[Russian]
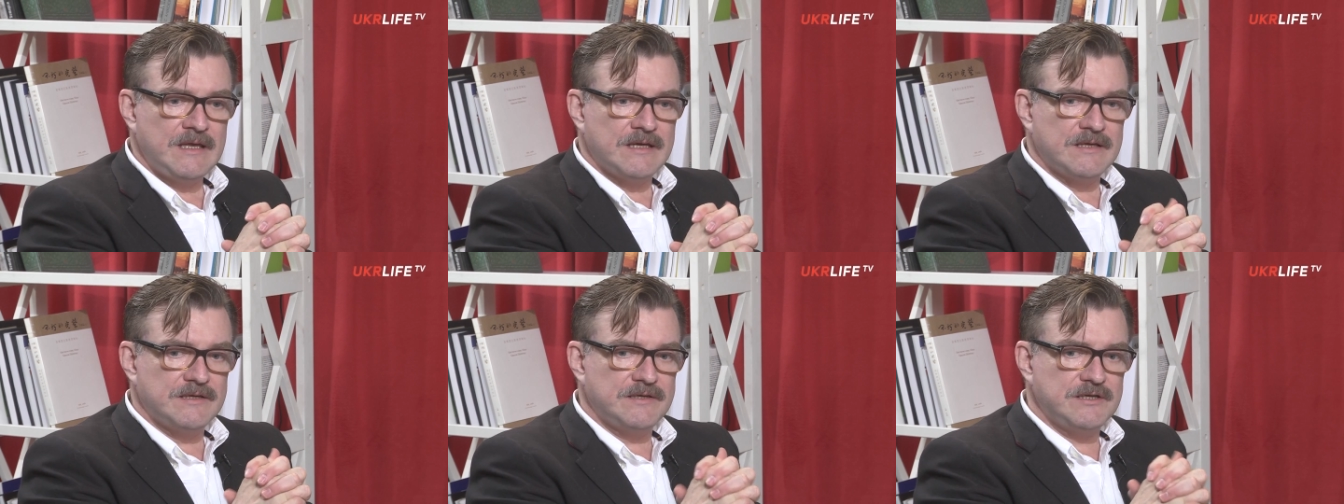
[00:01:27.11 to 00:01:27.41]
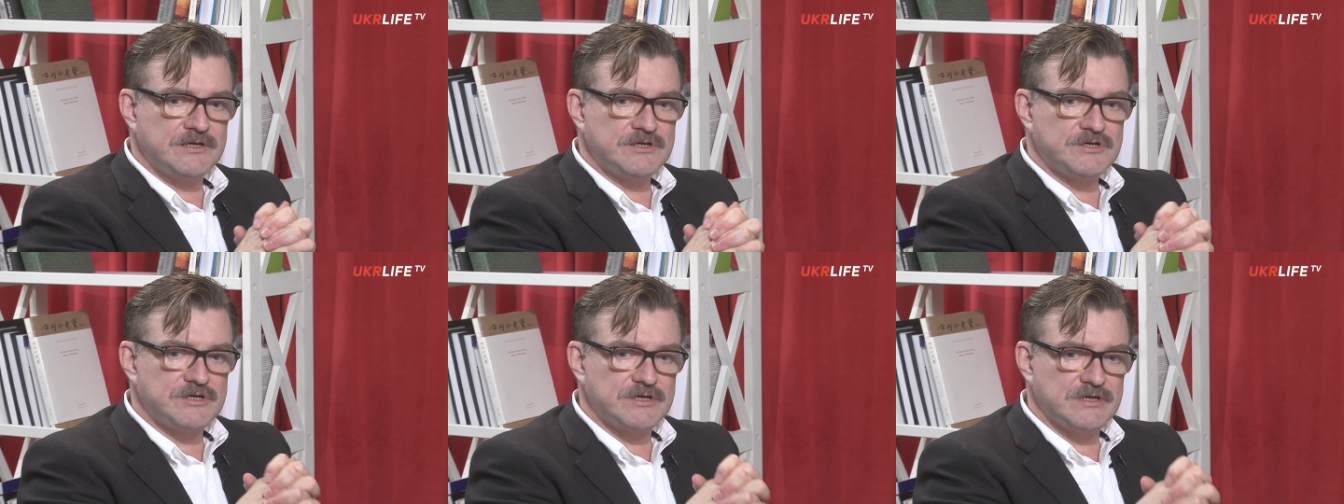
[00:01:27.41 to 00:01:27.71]

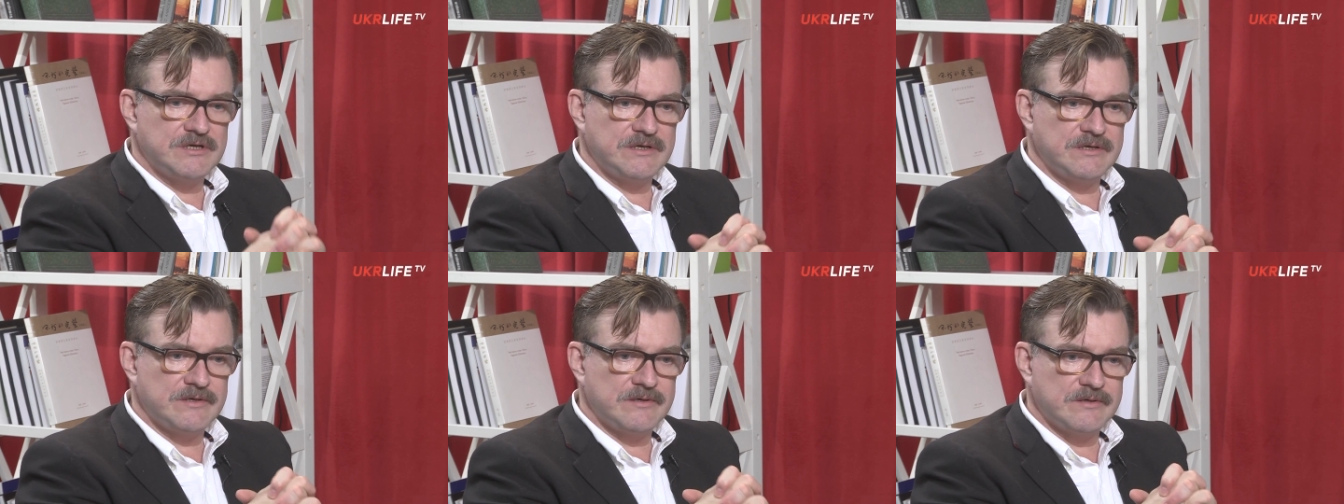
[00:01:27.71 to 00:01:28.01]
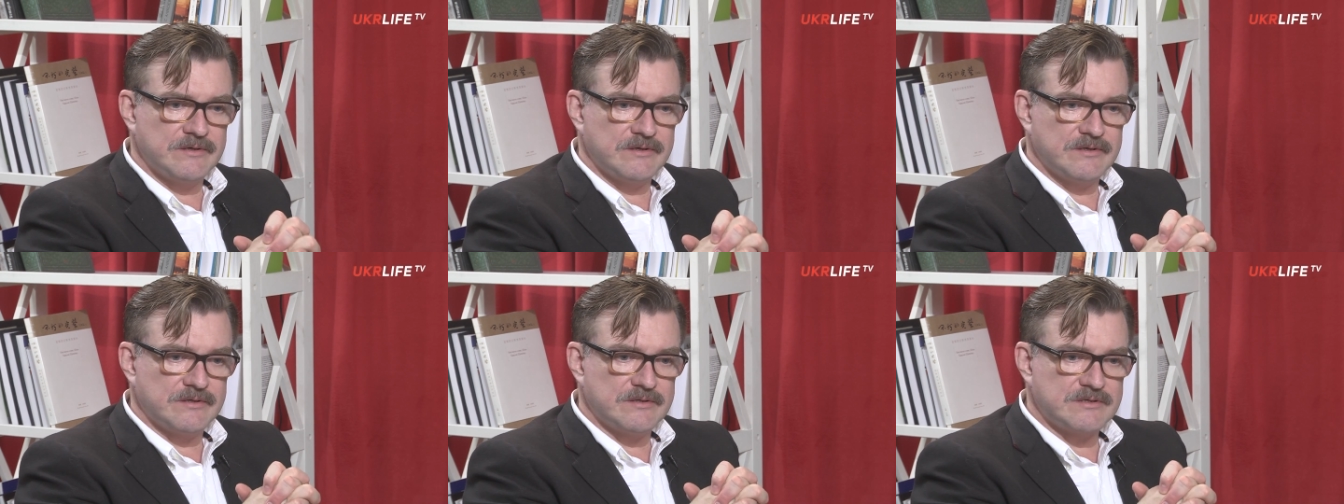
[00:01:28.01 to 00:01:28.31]
нежели
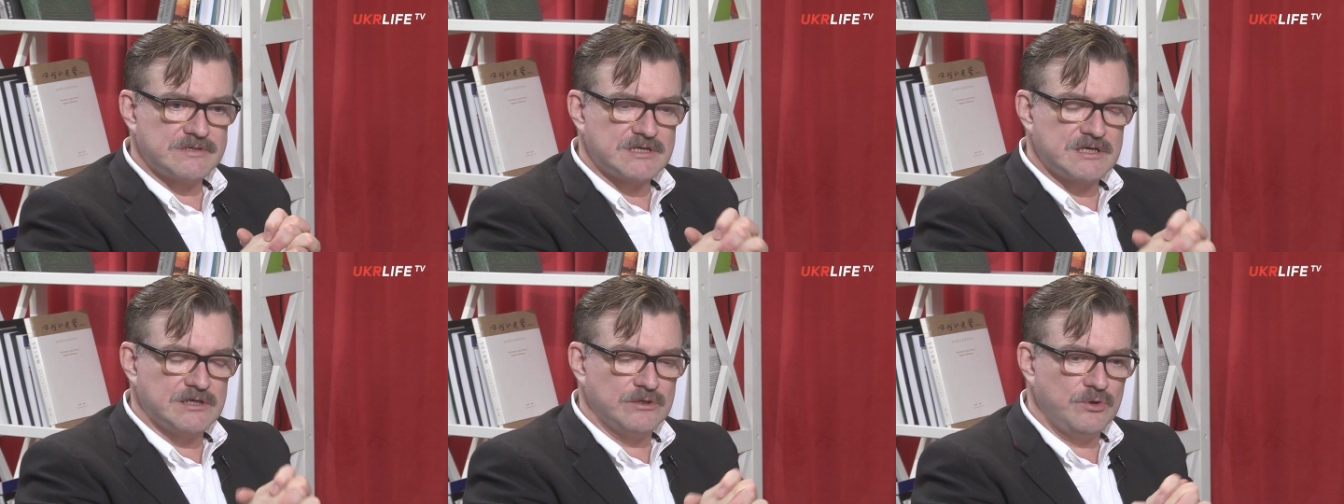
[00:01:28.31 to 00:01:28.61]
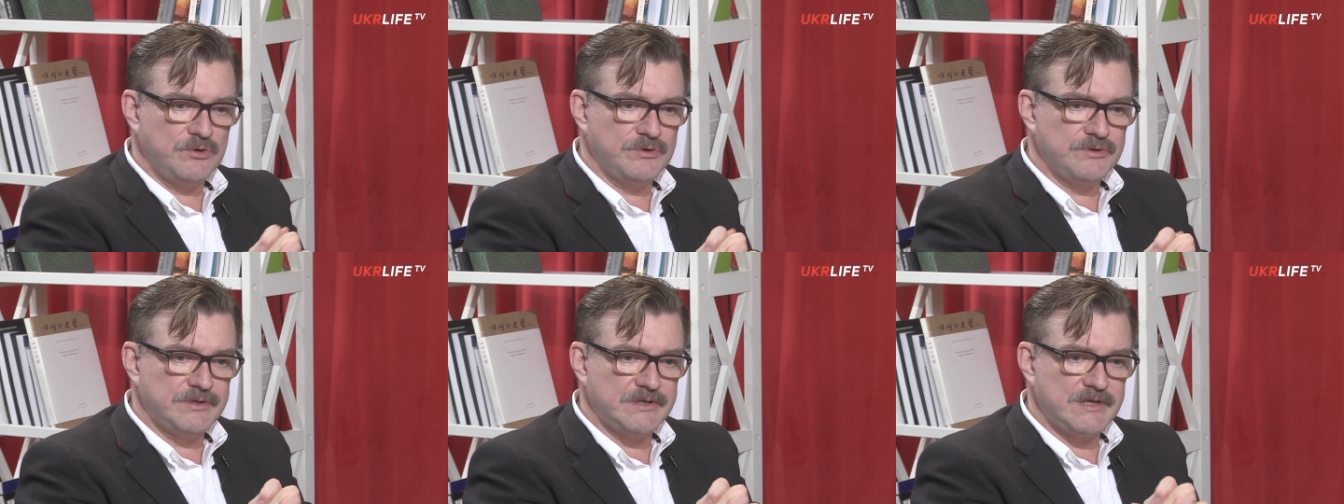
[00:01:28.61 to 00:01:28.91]

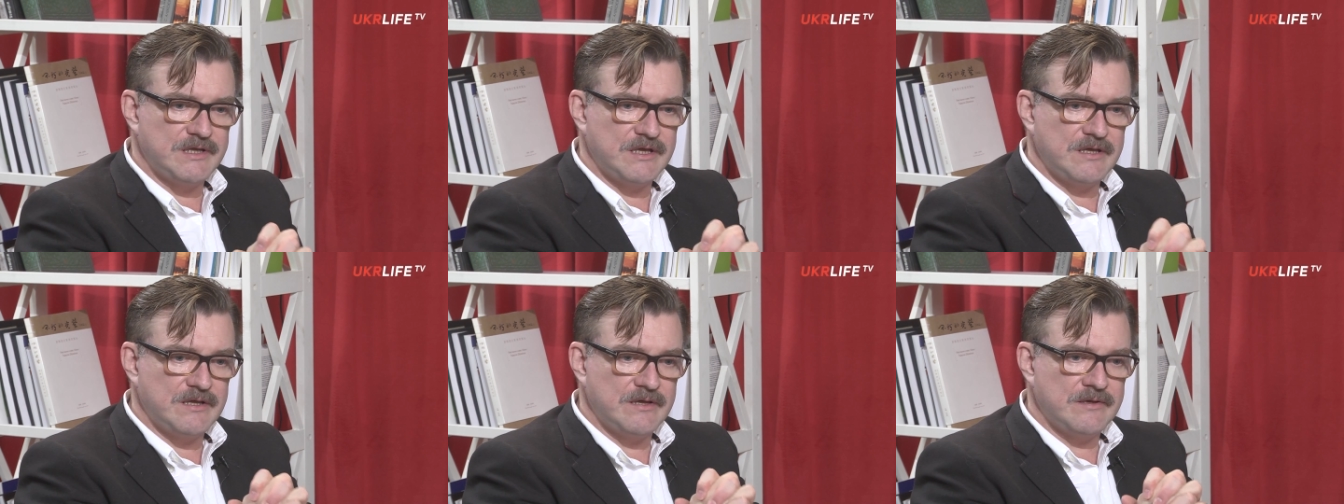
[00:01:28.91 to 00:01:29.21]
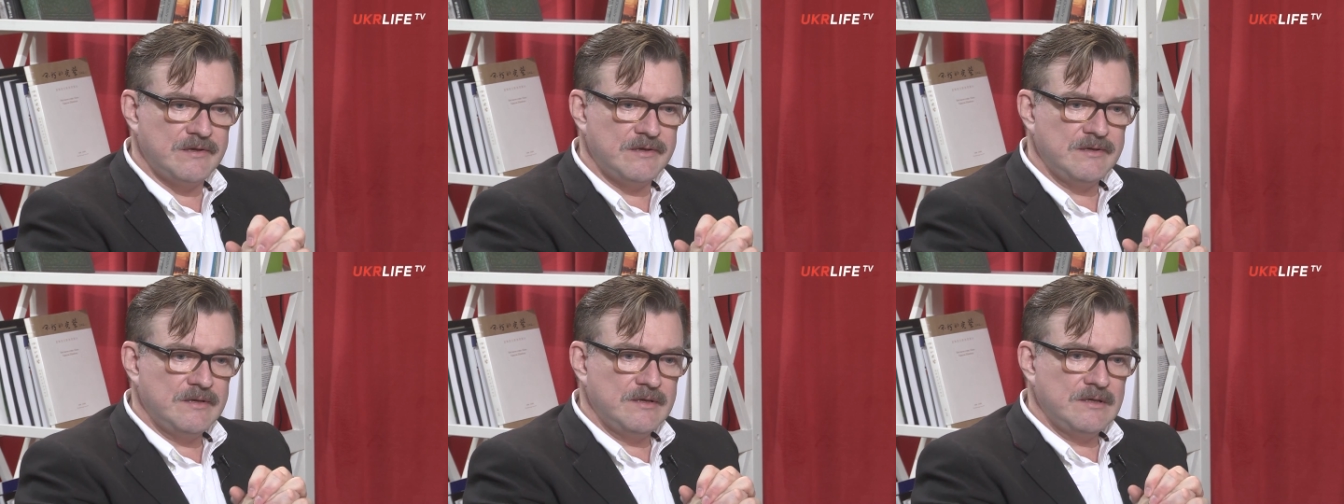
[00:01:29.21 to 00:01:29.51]

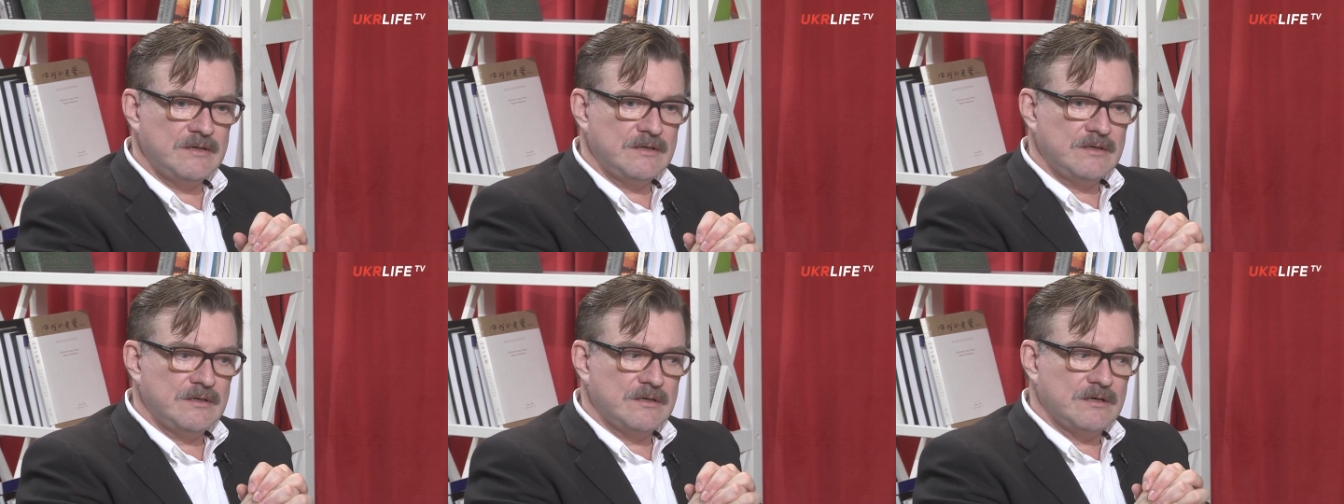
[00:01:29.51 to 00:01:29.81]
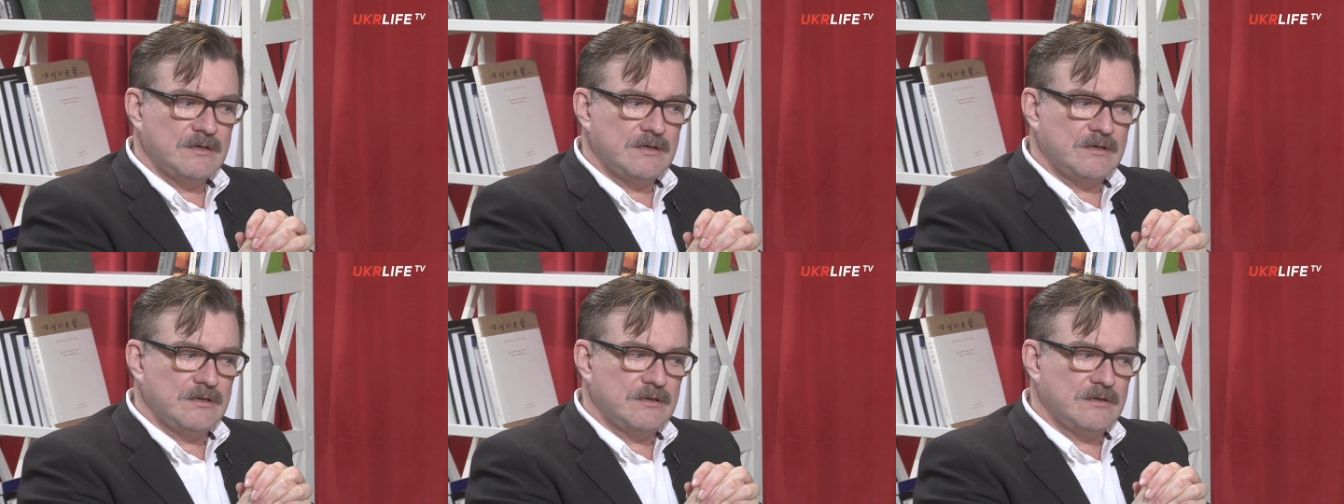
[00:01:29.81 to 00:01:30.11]
склонные
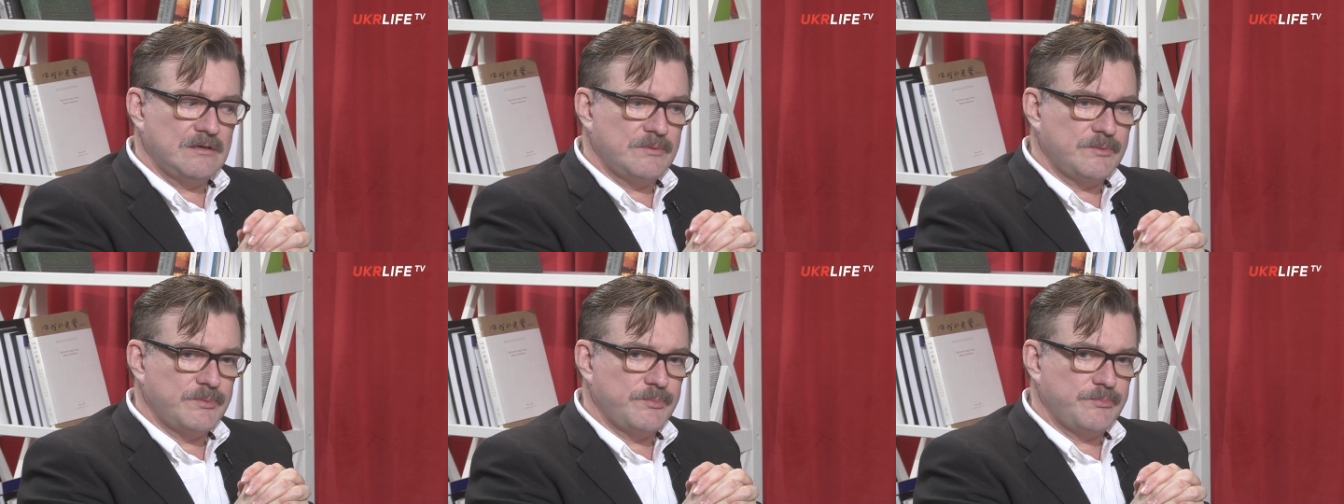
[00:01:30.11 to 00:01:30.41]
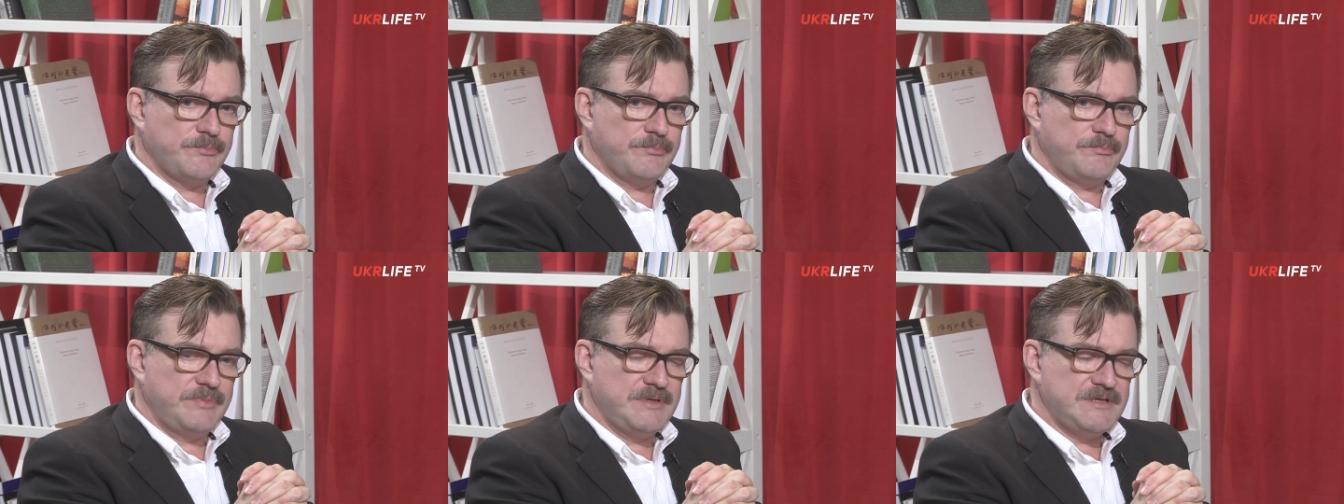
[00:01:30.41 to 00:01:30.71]
Э,
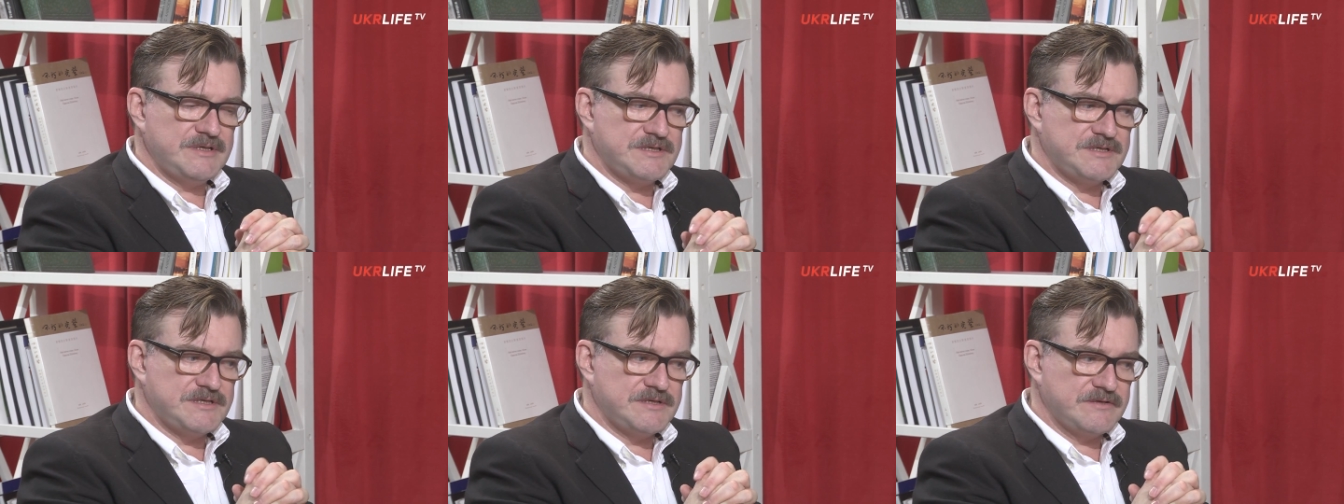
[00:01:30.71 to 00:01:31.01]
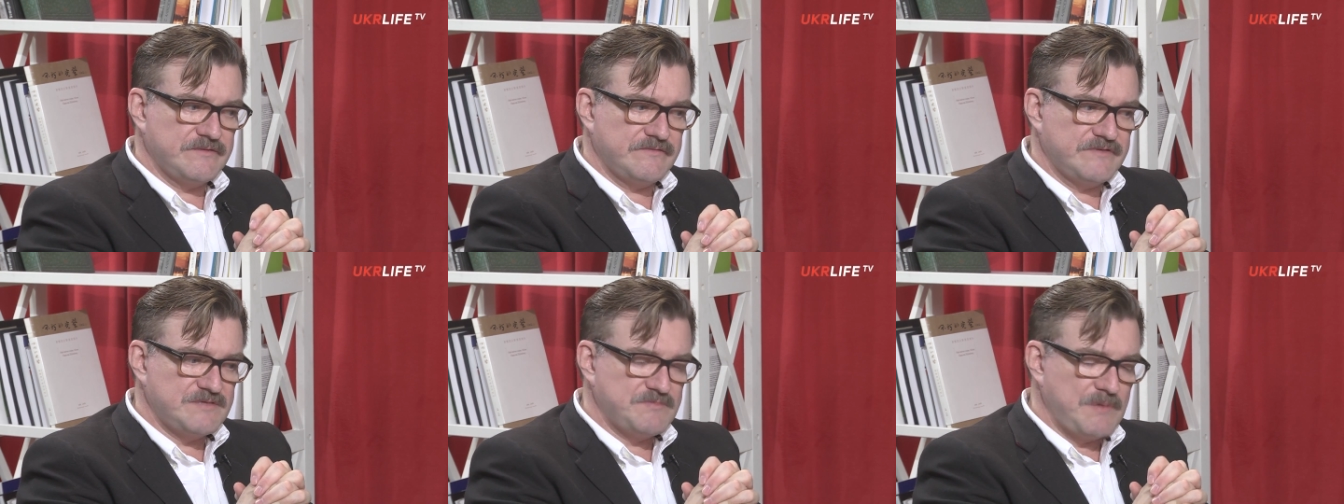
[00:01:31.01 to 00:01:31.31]
быть
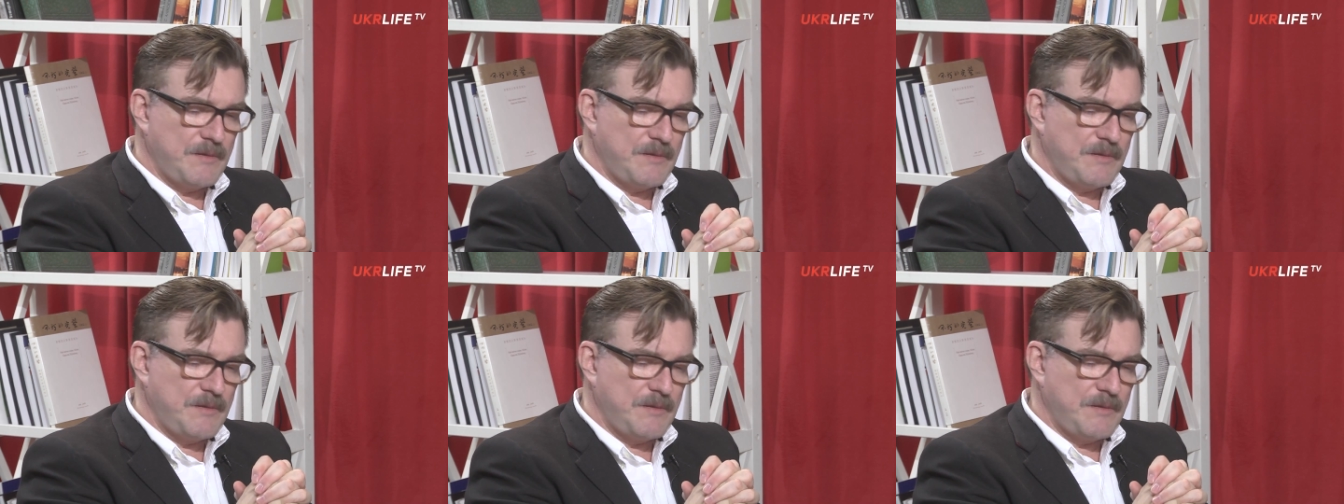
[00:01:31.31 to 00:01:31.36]
весьма